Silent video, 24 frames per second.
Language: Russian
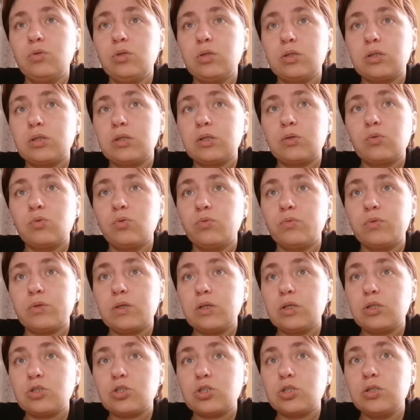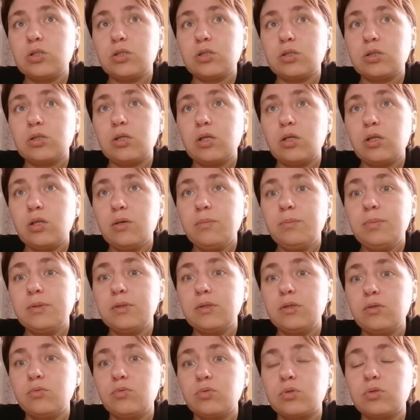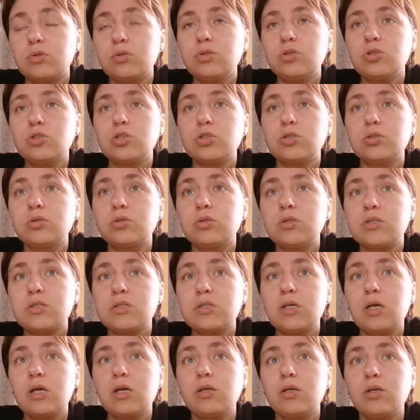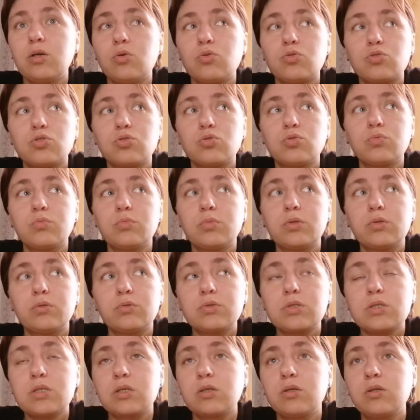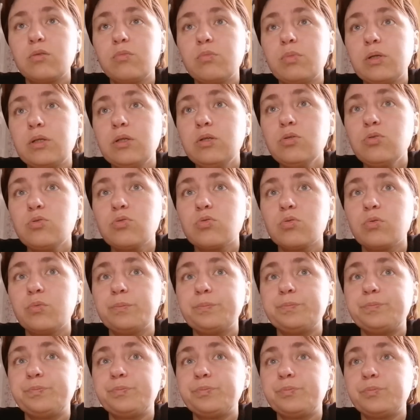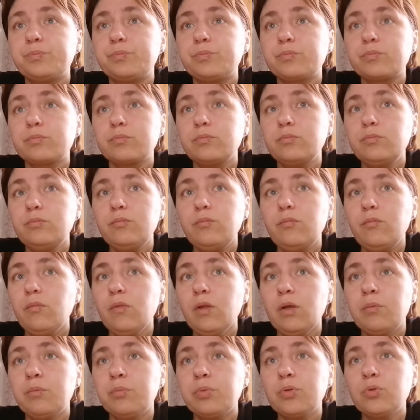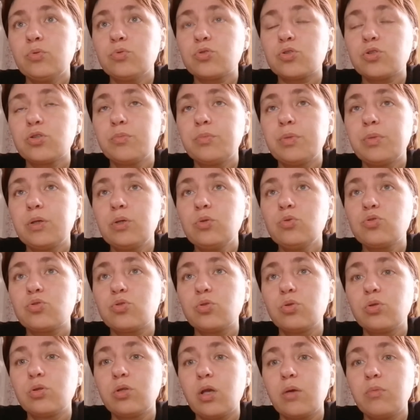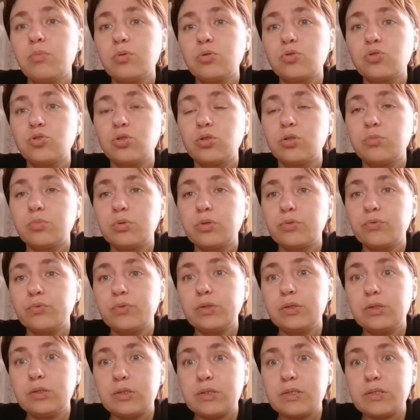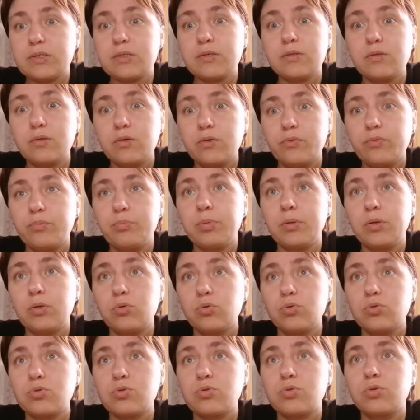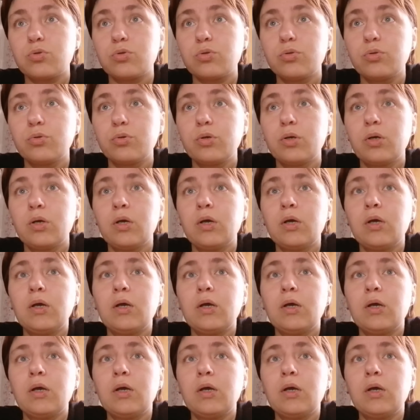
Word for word: У них такого раньше никогда не было, и вот нынче, не знаю, я уже думала сходить в больницу, потому что боюсь, что, не дай бог, что-нибудь выйдет из этого в плохую сторону.